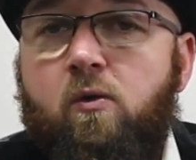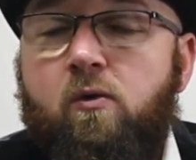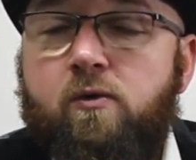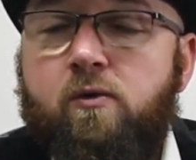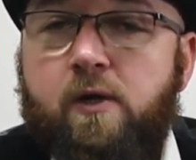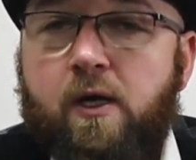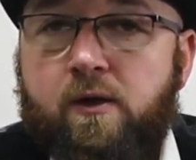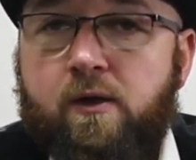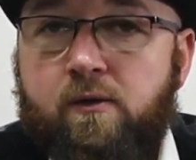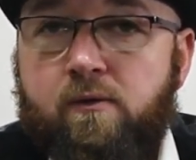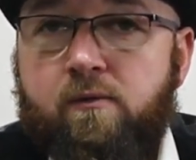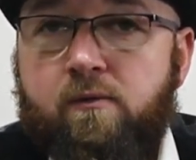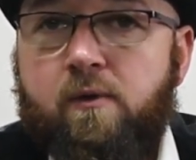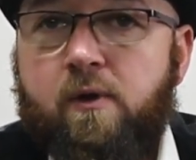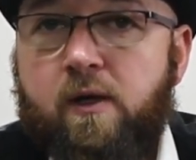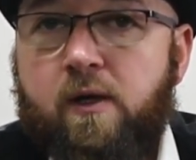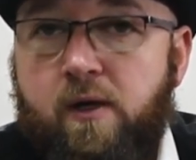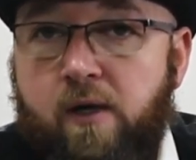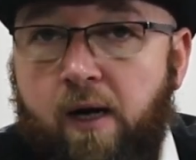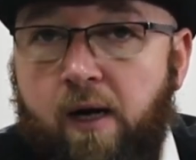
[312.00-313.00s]
Und dann
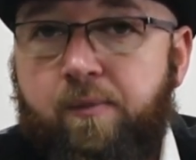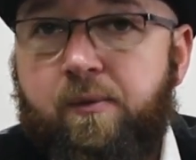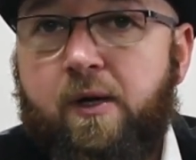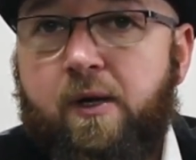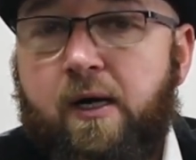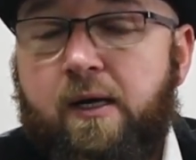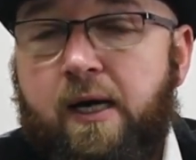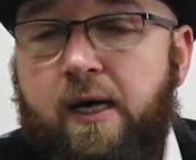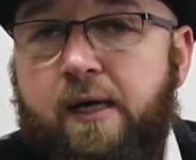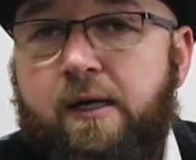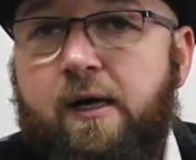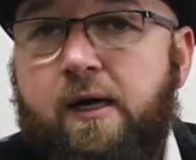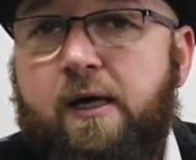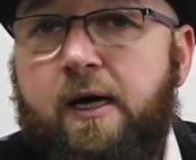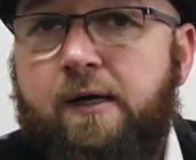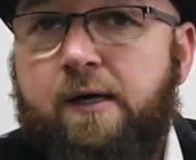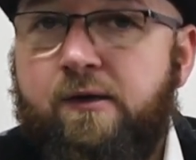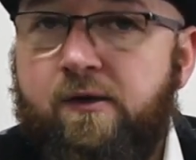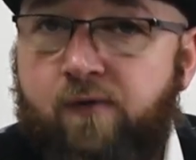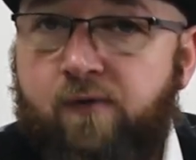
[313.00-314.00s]
habt ihr leider
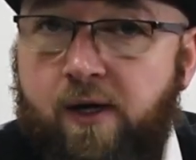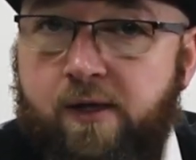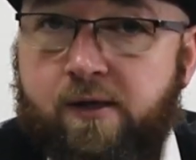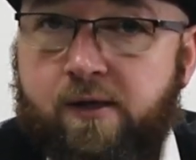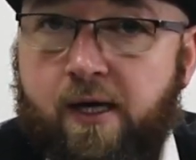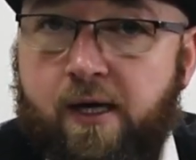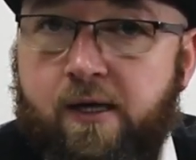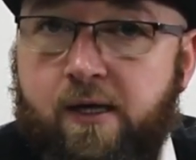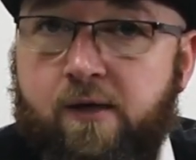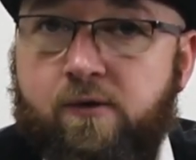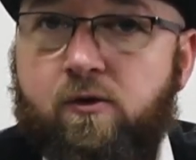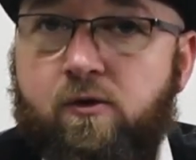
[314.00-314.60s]
keinen Zweiteiler,